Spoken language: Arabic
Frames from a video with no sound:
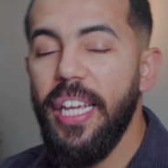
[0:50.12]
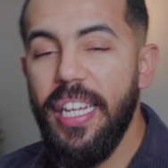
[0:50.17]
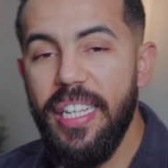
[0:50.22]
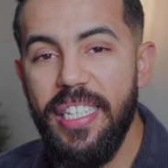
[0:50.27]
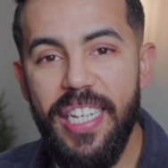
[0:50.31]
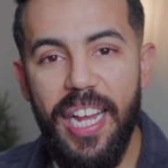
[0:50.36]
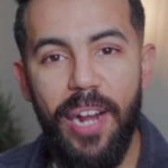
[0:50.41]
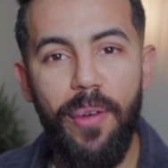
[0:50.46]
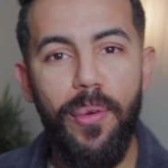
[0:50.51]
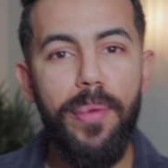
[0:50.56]
الا
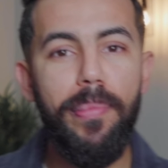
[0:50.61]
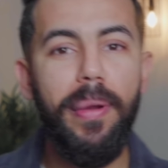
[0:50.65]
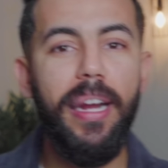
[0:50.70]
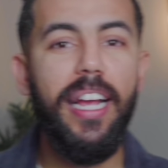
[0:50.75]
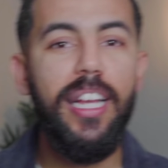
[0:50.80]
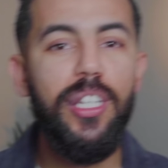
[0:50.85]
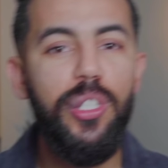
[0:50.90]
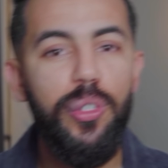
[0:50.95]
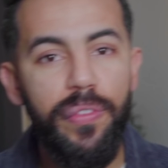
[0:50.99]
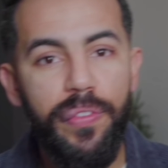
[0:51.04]
كنتي اول مره
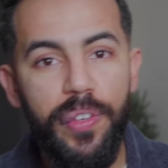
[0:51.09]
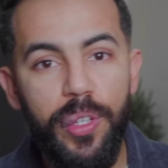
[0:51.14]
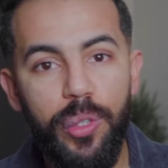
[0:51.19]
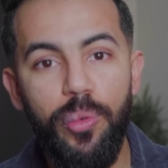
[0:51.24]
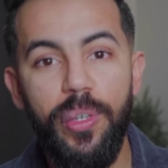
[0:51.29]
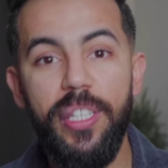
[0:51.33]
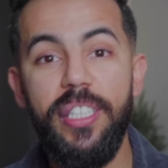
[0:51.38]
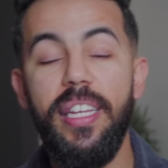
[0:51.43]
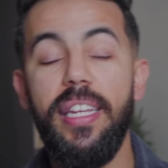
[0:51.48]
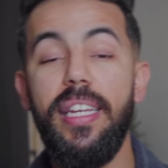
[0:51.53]
كتشوف
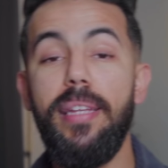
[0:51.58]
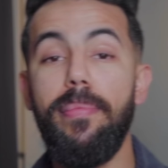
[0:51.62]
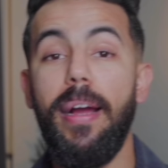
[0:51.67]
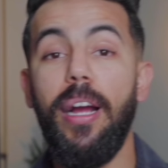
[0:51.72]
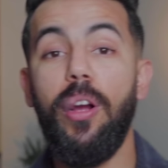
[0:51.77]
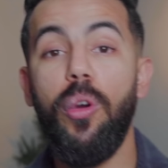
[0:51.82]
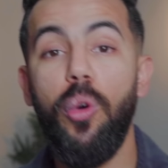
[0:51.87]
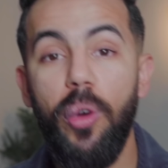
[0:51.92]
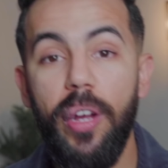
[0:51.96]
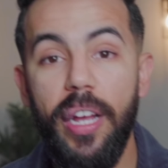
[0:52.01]
الفيديوهات ديالي
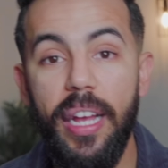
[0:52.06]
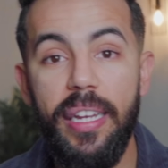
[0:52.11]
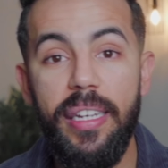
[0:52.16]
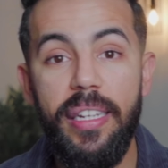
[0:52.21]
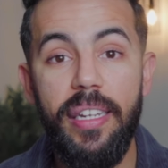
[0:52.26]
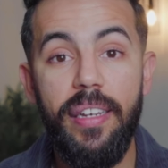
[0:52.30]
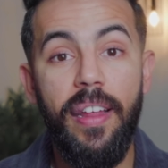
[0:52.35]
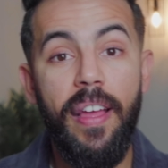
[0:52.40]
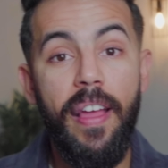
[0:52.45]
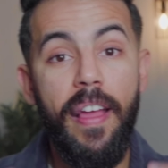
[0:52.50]
معك خوك
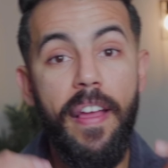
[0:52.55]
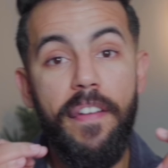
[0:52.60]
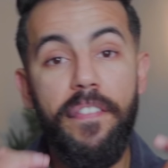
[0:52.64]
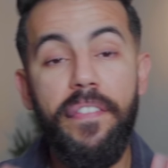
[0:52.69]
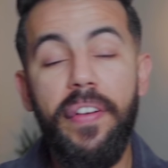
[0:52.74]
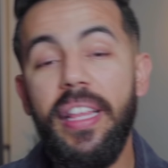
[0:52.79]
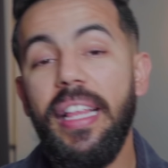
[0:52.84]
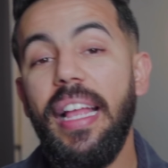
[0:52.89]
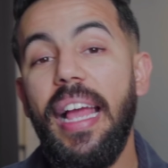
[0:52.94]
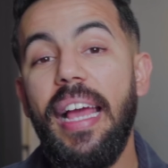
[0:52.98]
خليل
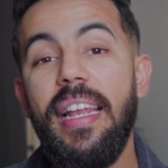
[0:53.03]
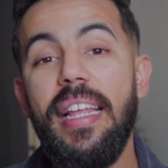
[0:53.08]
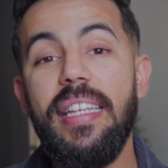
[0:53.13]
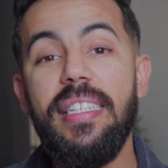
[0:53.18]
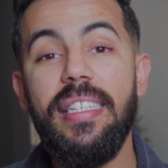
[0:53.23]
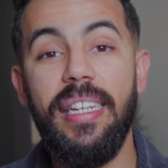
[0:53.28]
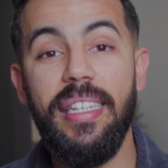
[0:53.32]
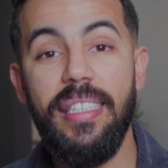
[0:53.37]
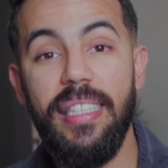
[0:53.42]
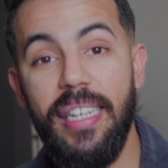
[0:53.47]
فهاد القناه
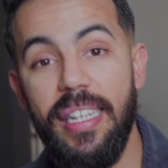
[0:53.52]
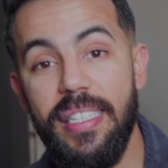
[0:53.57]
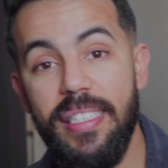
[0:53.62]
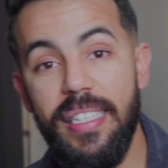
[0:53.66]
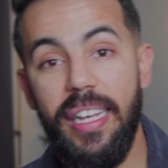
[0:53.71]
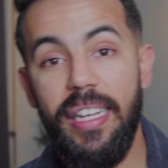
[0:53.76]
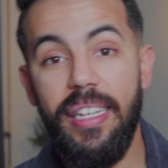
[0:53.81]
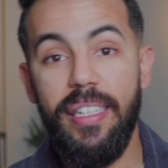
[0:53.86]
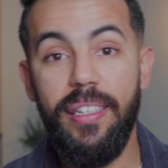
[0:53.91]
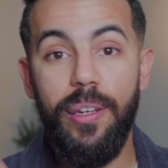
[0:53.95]
كنعطي
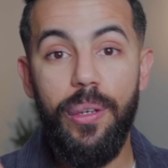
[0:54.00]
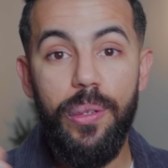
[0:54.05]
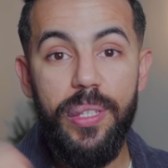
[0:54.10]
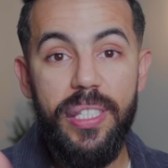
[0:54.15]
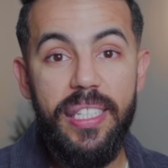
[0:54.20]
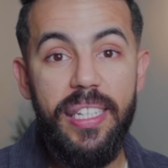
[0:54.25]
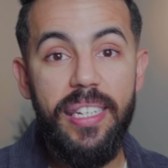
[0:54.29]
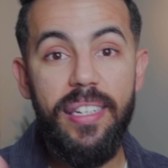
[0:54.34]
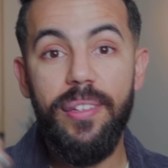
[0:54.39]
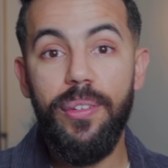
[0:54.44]
نصائح على لو
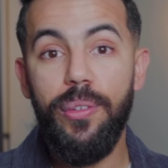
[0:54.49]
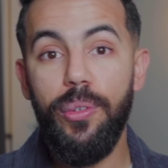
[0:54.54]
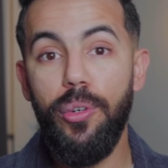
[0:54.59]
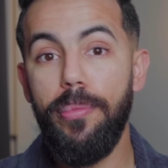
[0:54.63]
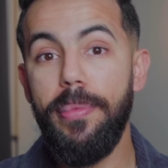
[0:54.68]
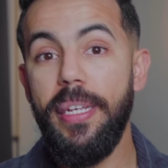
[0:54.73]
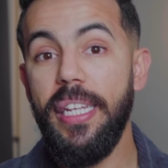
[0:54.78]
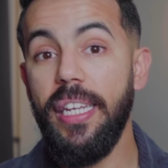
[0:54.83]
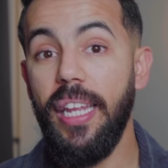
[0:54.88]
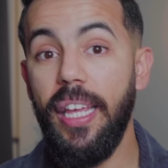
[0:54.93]
ستيل
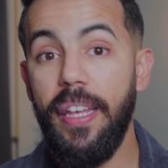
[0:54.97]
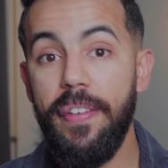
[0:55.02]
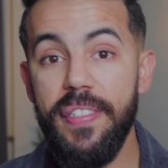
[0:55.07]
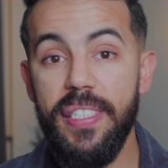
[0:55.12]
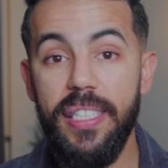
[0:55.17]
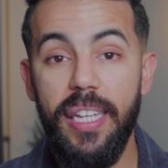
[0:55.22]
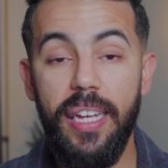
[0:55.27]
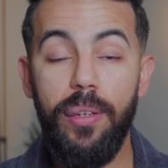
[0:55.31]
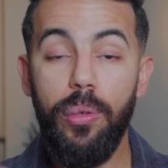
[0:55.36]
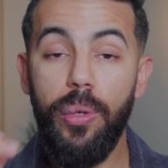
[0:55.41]
الجرومين لايف
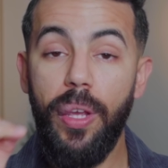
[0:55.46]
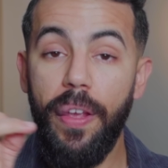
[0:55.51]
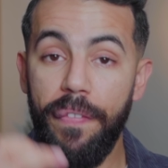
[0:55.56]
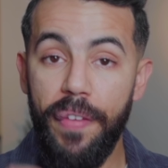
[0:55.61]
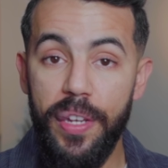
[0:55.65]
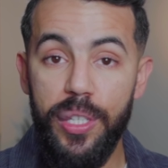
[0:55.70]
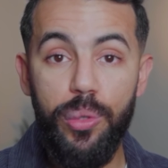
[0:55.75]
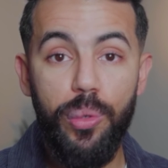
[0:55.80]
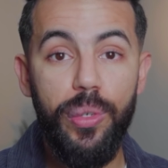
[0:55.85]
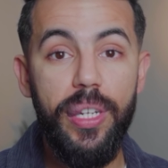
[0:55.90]
ستايل
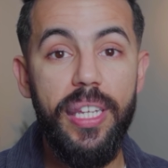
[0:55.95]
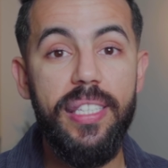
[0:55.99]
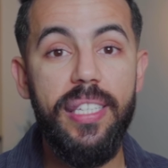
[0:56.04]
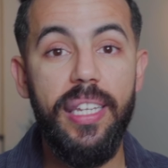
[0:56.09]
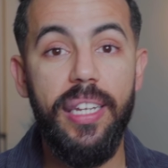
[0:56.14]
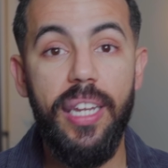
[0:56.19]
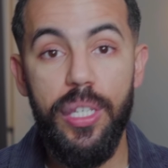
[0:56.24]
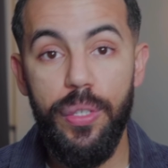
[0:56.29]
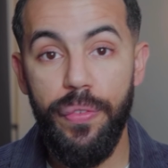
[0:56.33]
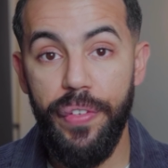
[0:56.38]
وكيفاش تكون
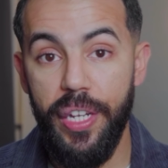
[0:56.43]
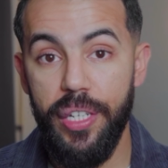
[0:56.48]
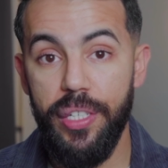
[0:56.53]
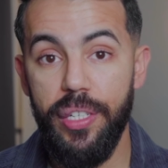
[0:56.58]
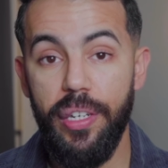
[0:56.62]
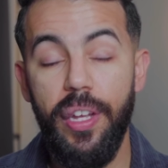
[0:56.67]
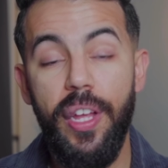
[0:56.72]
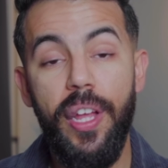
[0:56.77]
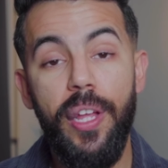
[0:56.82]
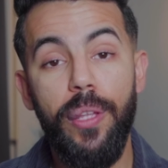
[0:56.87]
انسان ناجح في
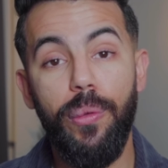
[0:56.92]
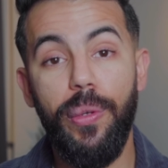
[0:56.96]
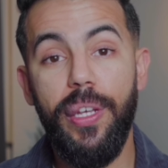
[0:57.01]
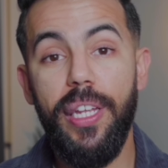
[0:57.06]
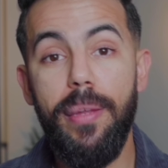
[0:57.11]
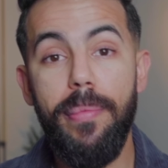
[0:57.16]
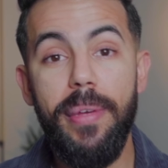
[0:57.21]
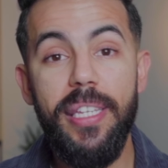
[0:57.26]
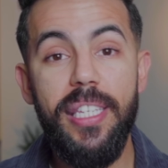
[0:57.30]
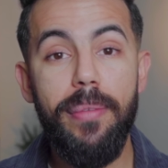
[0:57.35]
حياتك دونك
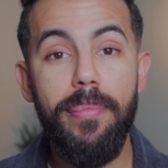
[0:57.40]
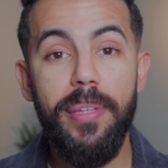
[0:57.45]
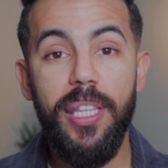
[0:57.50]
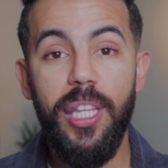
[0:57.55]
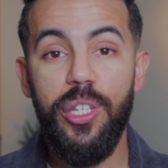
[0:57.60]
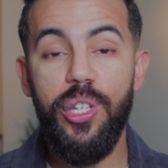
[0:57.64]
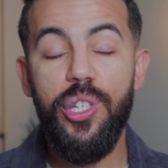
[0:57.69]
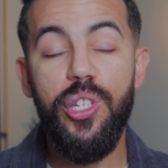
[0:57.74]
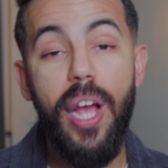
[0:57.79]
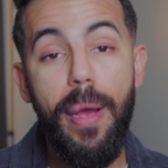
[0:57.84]
الا مازال ما
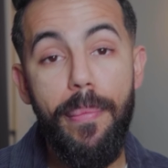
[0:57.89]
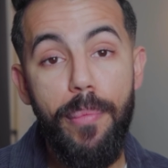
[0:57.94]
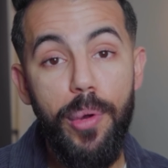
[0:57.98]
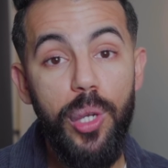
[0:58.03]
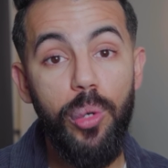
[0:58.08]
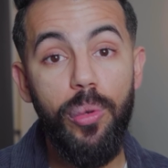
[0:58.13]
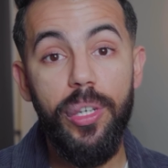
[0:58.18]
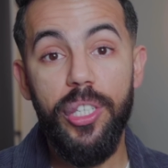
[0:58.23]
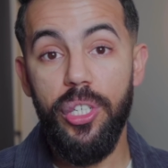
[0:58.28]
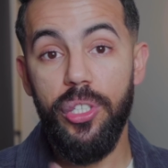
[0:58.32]
درتيش
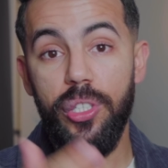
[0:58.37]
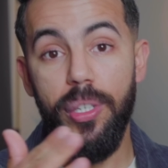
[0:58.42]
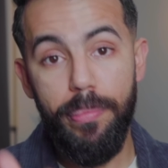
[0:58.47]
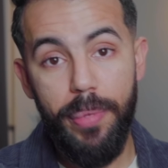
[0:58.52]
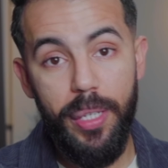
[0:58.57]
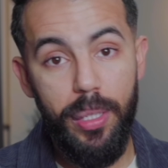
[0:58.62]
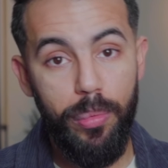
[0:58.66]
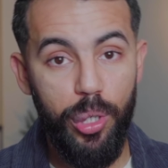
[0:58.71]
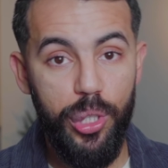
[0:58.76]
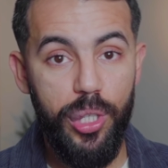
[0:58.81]
ابوني وكتهتم
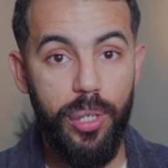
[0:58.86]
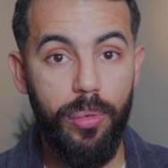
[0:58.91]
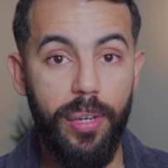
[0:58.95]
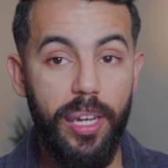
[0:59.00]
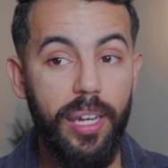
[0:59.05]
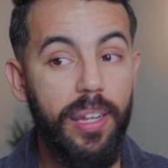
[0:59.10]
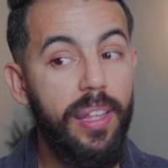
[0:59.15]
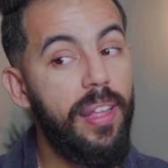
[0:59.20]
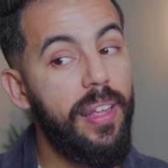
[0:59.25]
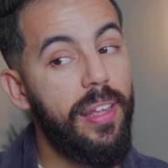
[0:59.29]
بهذا
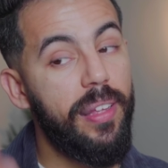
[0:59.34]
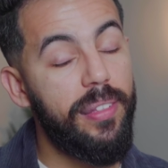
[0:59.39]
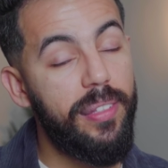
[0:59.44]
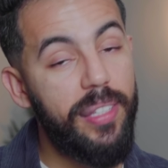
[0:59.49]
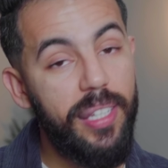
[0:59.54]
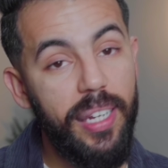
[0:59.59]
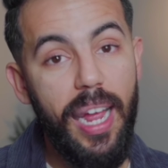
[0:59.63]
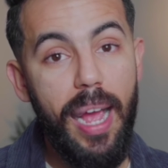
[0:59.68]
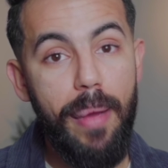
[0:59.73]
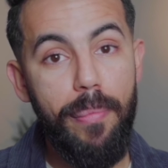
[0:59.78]
المحتوى
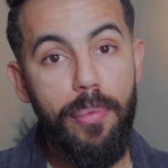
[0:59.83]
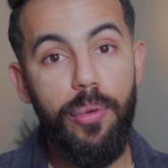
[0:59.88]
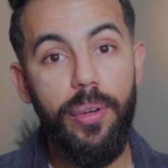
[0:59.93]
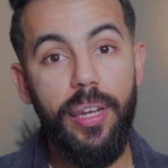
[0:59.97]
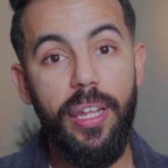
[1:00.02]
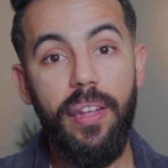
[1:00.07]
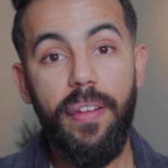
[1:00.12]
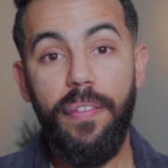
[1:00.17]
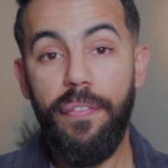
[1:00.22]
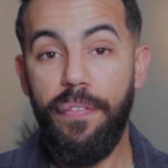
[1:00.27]
دير
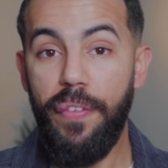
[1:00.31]
ابوني